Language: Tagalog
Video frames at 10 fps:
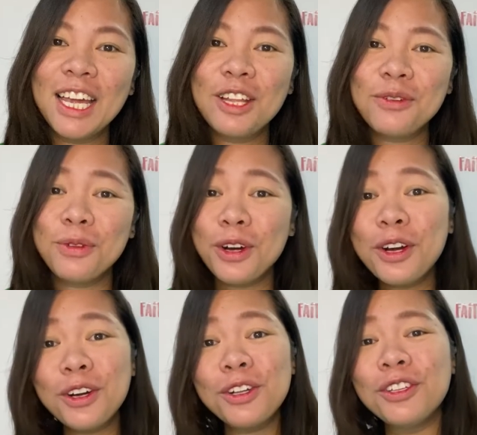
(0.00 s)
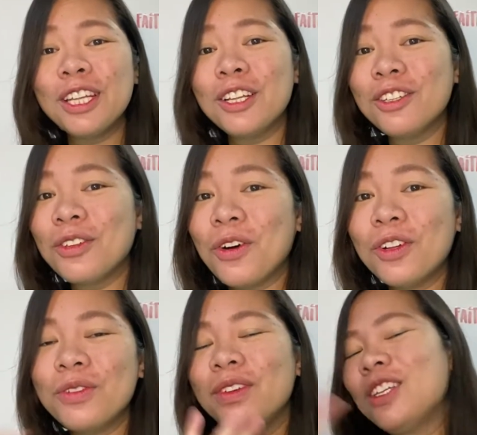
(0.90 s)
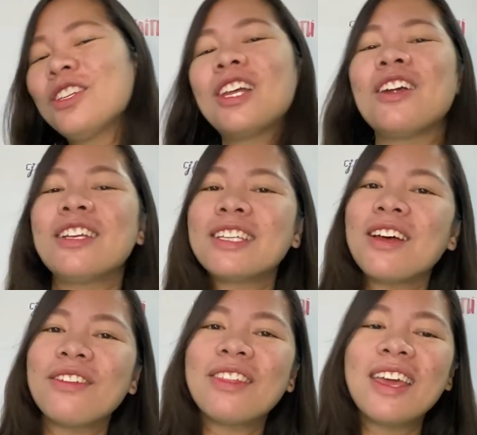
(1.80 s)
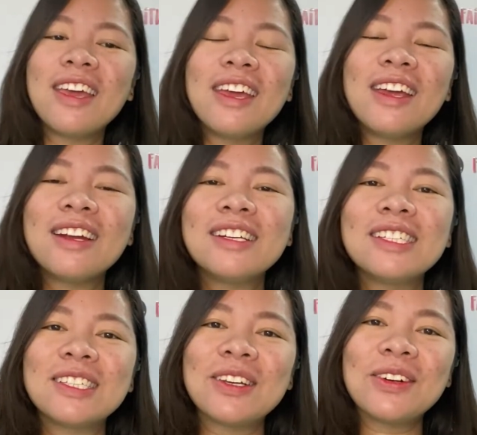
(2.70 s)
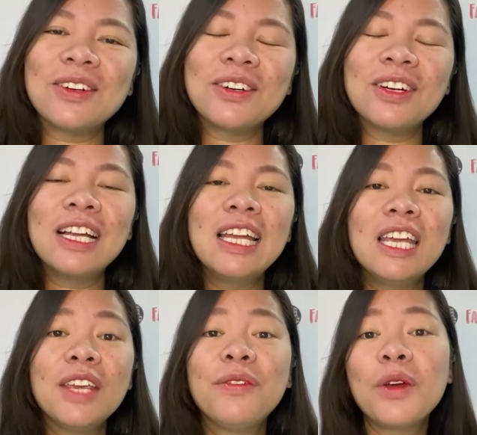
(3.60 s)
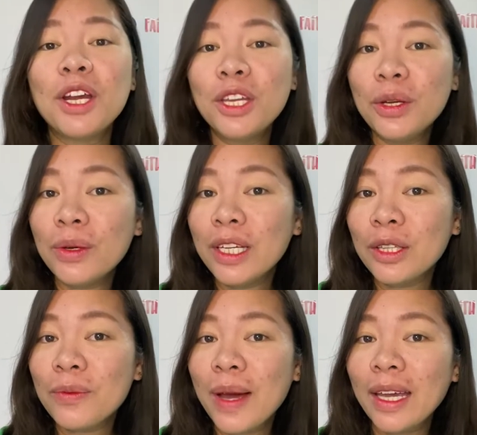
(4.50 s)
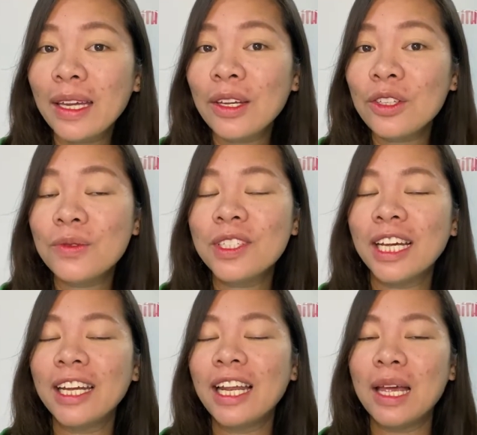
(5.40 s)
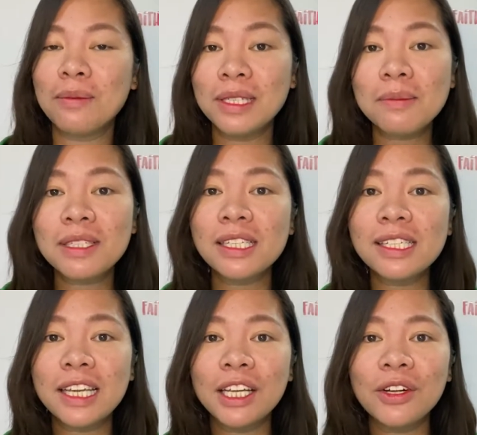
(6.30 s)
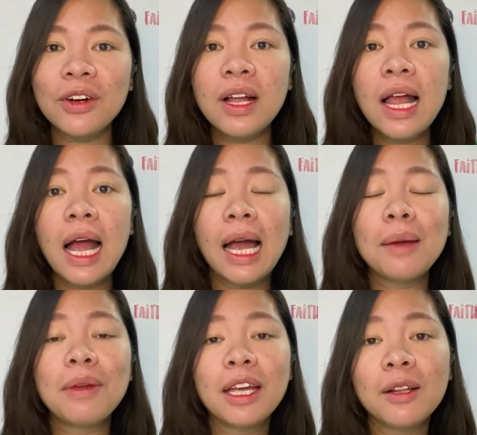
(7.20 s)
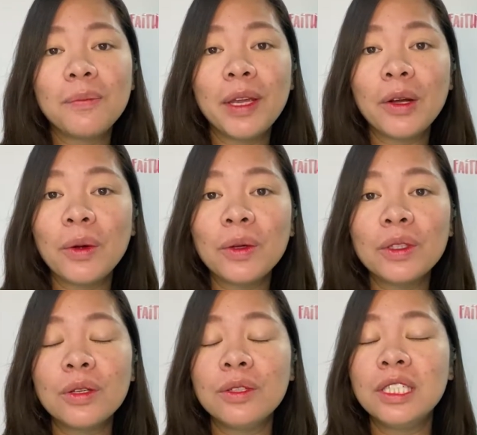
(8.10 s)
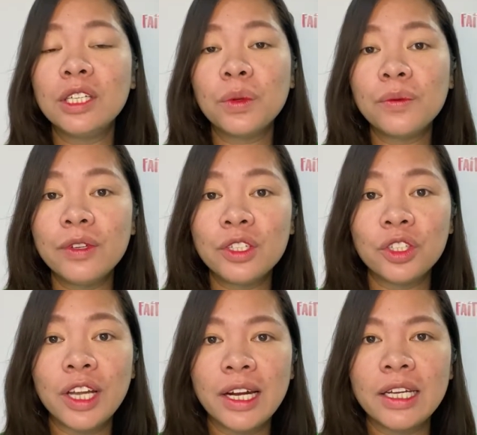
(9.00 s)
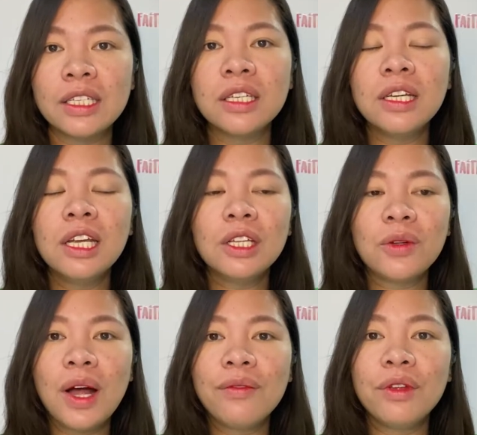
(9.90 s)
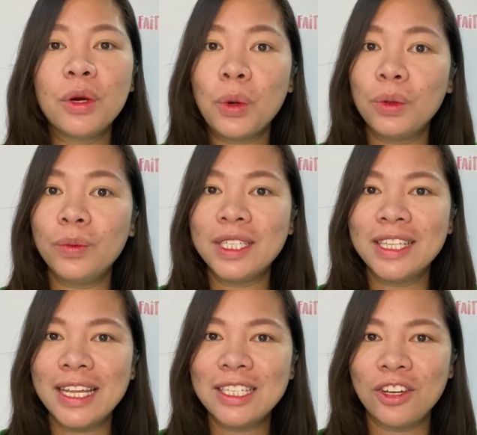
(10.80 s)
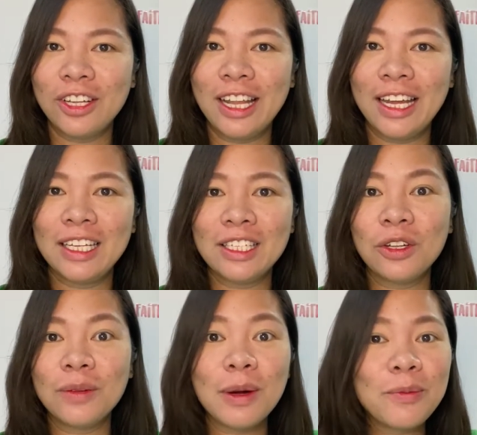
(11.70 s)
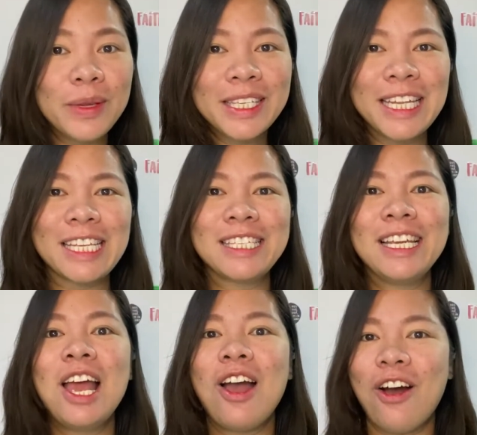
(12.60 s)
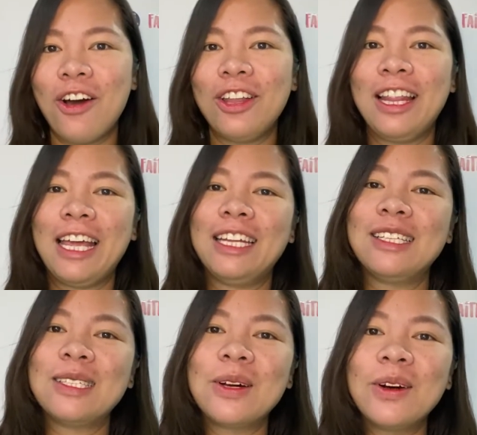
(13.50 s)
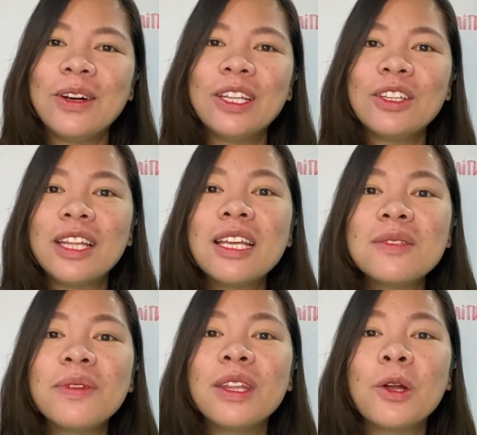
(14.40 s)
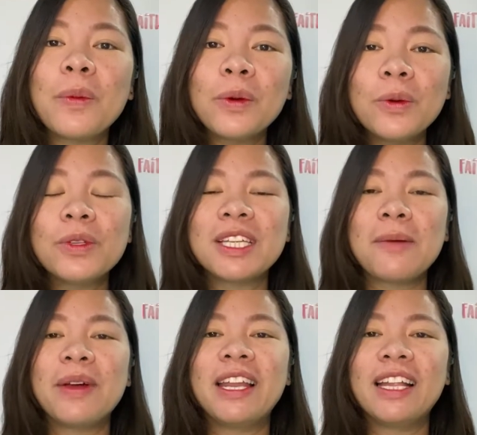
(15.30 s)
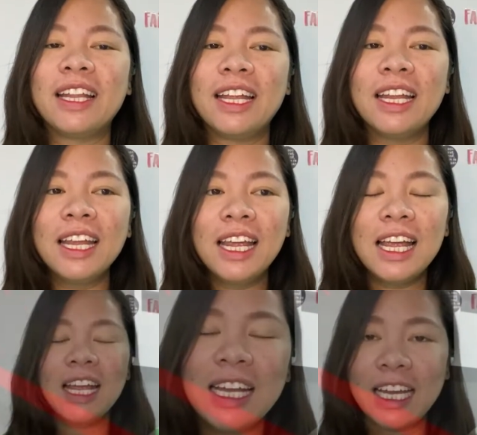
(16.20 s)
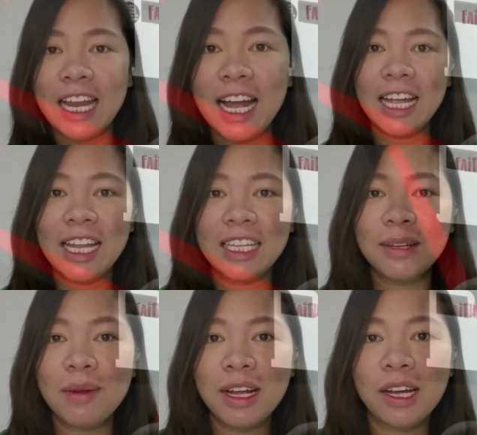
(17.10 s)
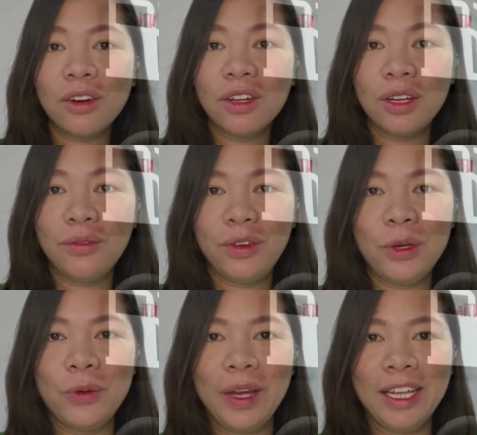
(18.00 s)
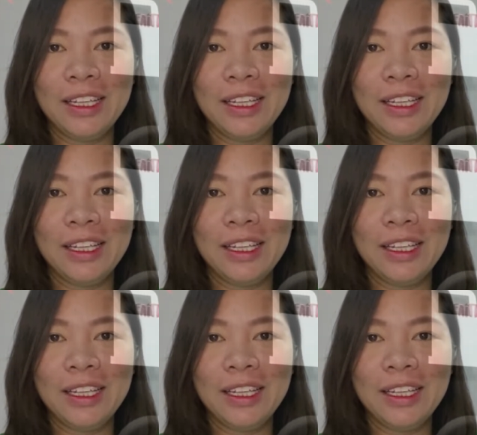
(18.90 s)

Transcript: Hello world! Hello to all the visionaries out there! So, if you are new into my YouTube channel, I'm Jem Sancedo. I'm helping all the G12 visionaries to have their own business online. It's all about business online. So, in today's video, pag-uusapan natin, kailangan natin magkaroon ng fuel.